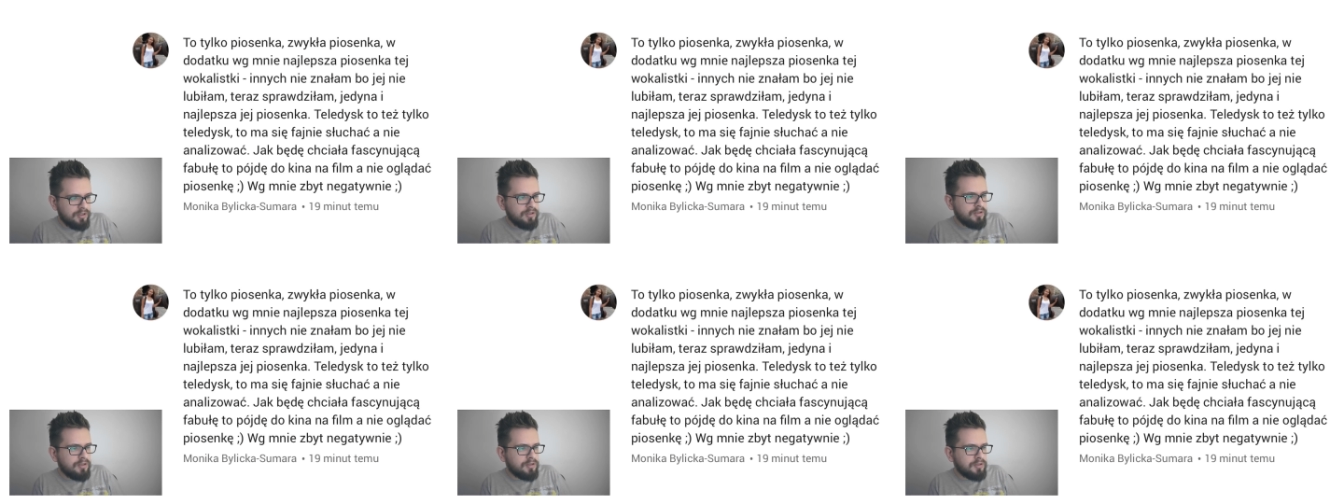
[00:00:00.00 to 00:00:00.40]

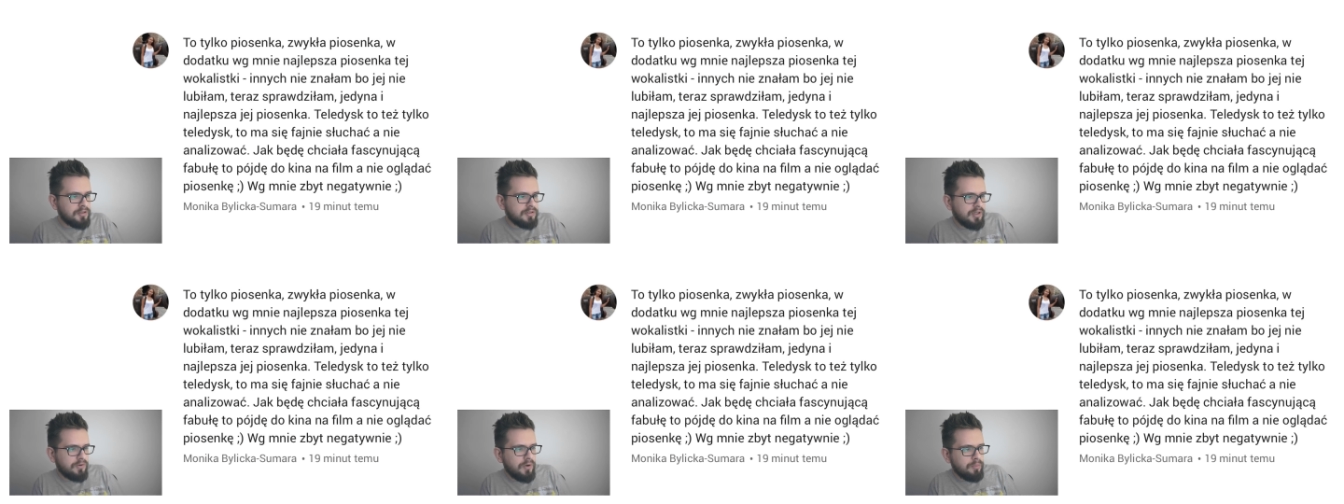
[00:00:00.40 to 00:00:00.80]
Innych
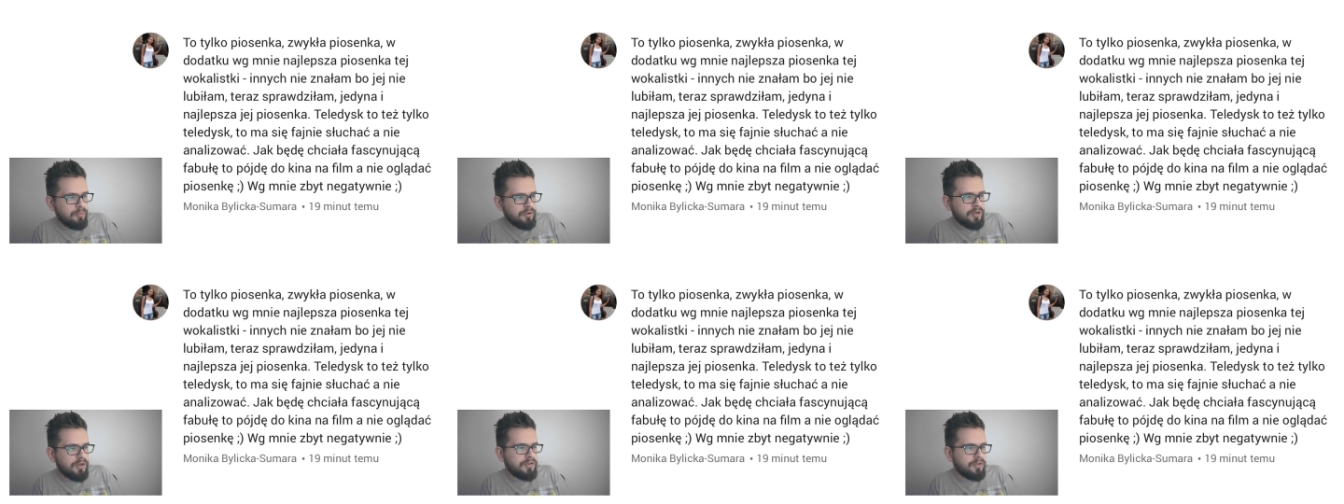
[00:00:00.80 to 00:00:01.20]
nie znałam,
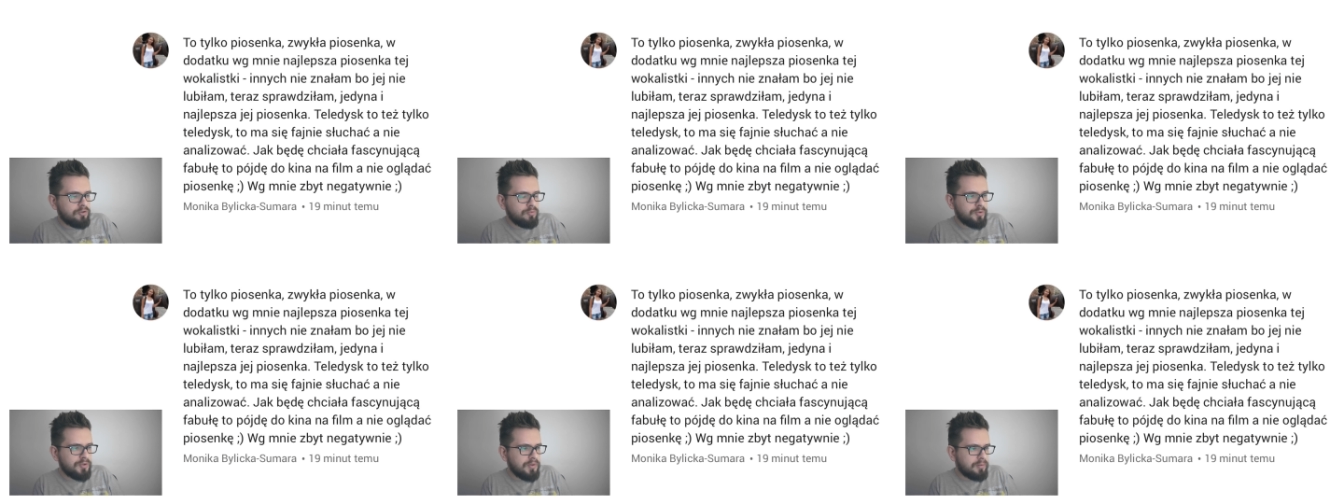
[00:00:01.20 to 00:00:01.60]
bo jej nie
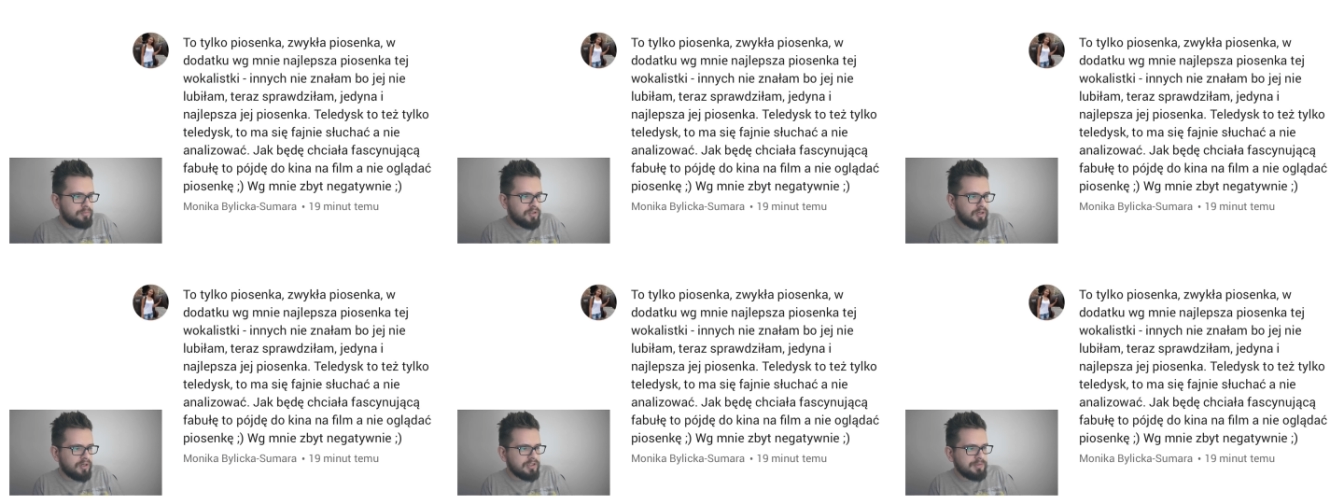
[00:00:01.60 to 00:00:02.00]
lubiłam,
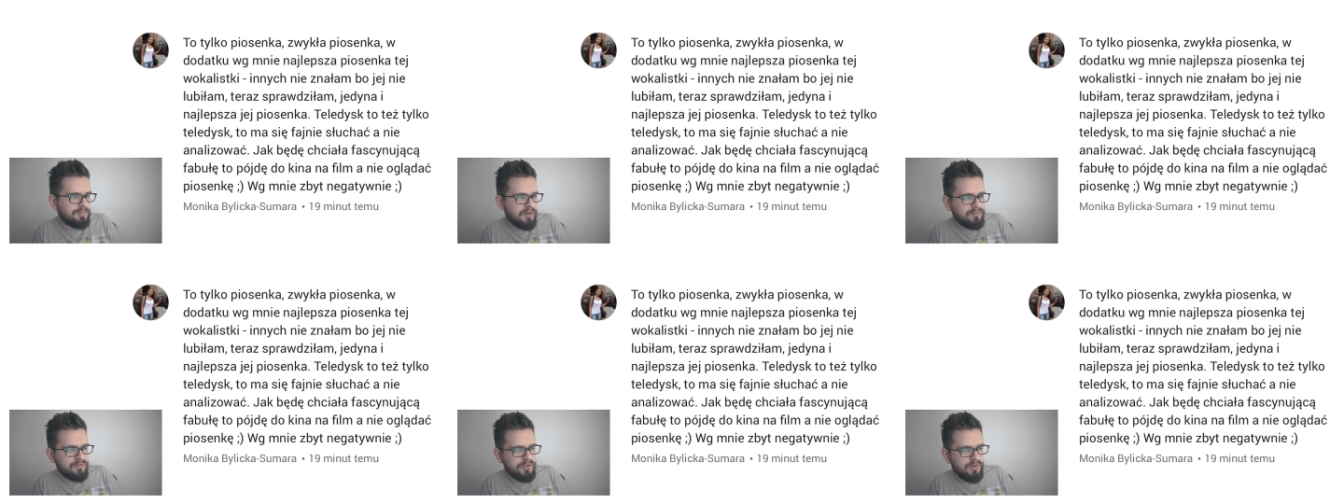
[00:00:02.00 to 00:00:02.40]
teraz
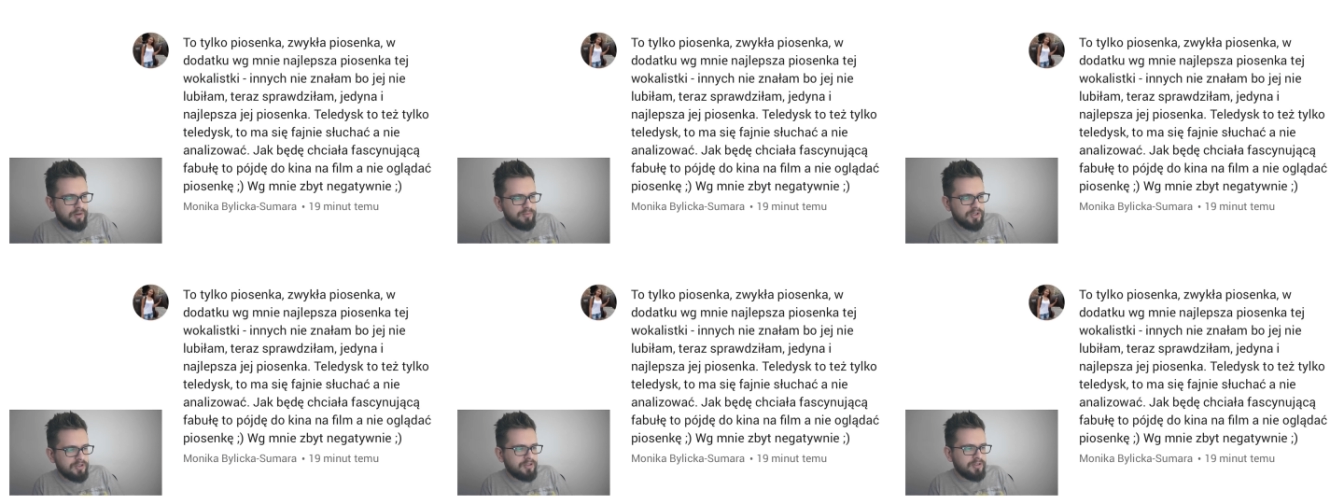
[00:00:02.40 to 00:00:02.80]

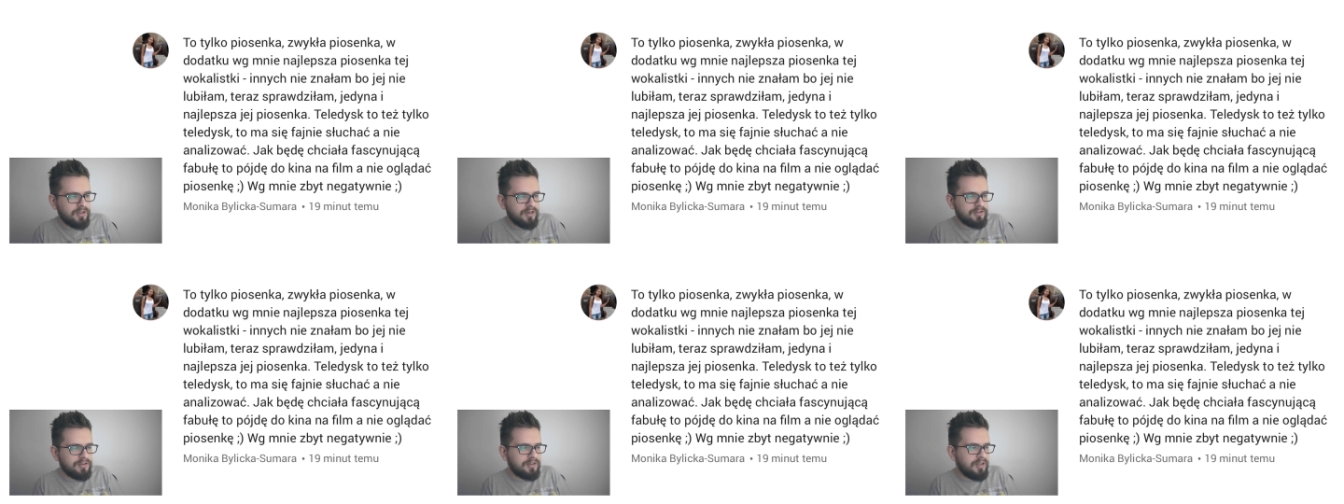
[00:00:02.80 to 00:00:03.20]
sprawdziłam,
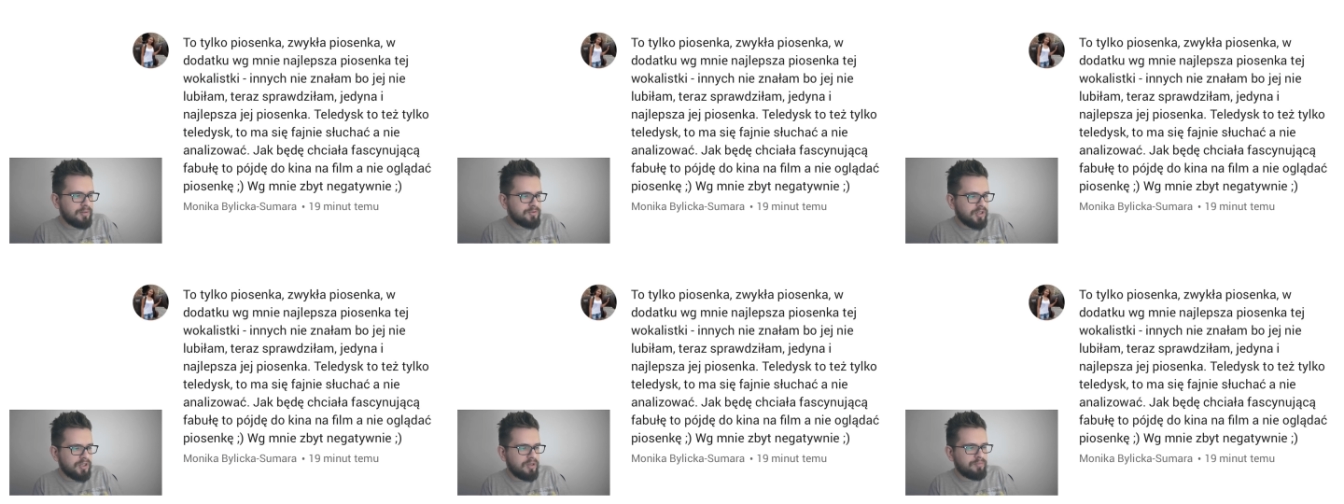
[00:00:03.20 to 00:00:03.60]
jedyna i
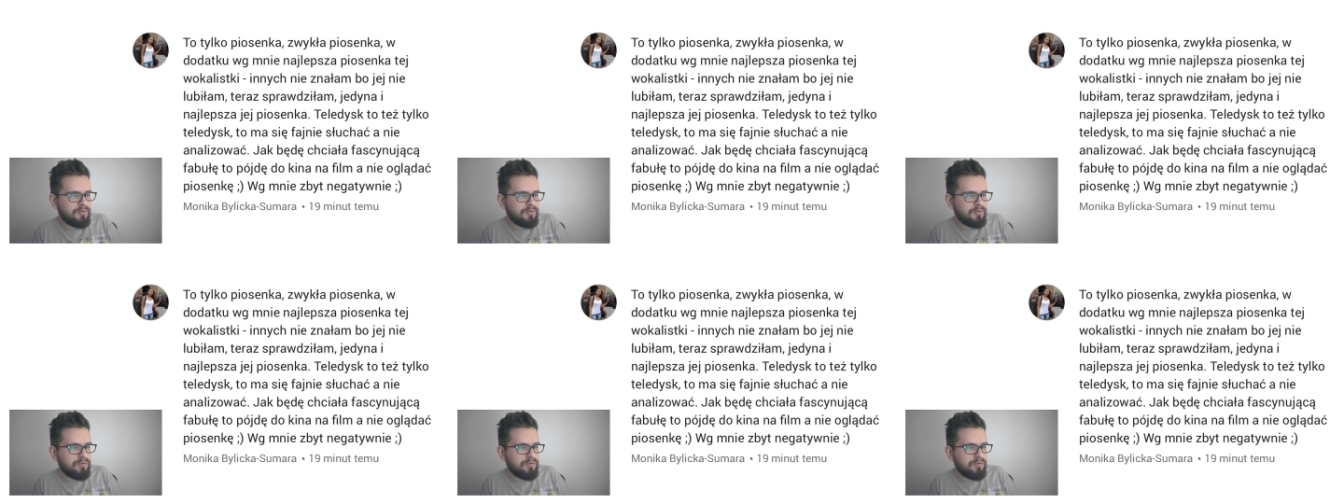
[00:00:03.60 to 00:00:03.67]
najlepsza jej